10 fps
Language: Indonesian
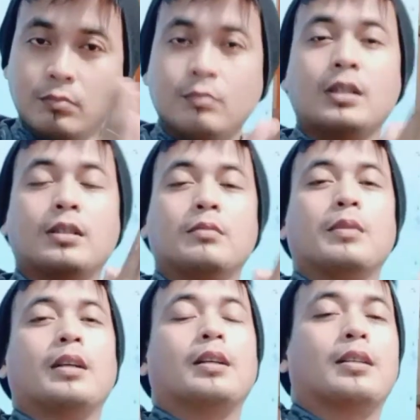
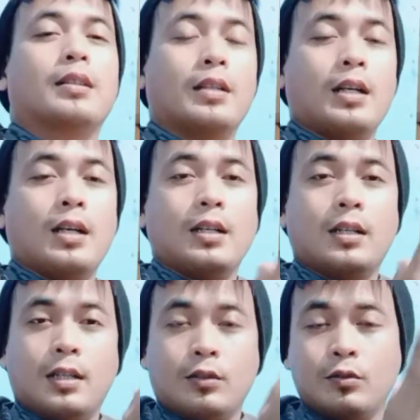berkembang agar
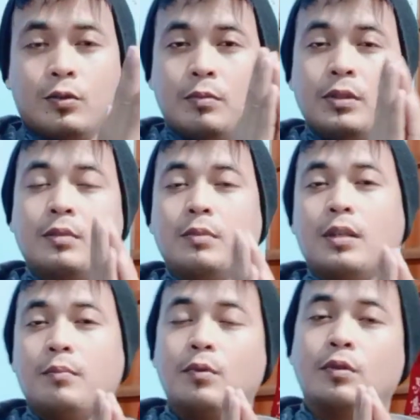aku juga bisa
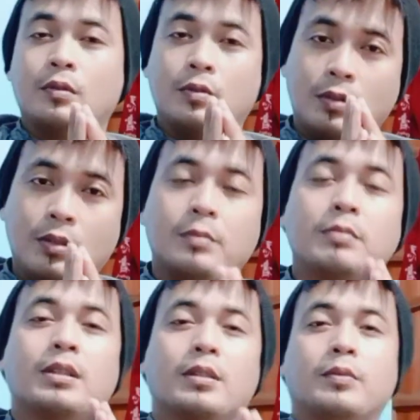mengupload lebih
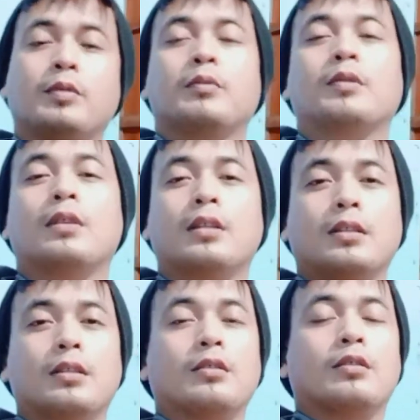banyak video-video
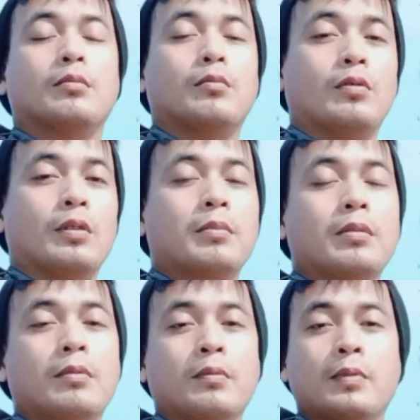lagi semoga
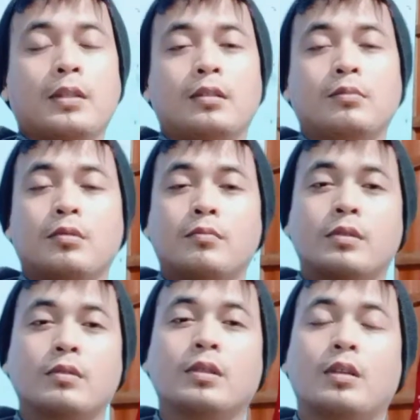bermanfaat semoga
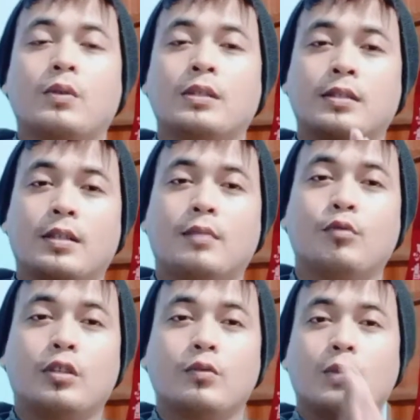berguna
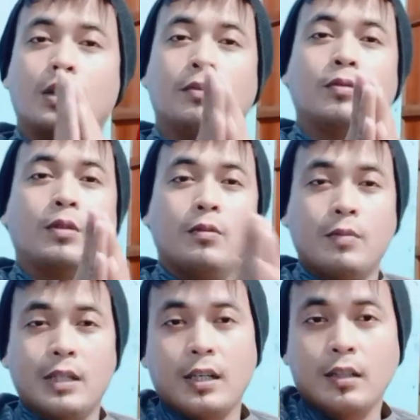wassalamualaikum warahmatullahi
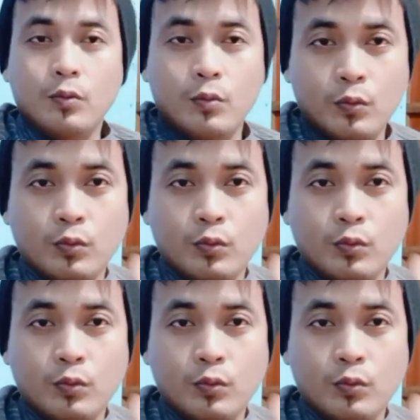wabarakatuh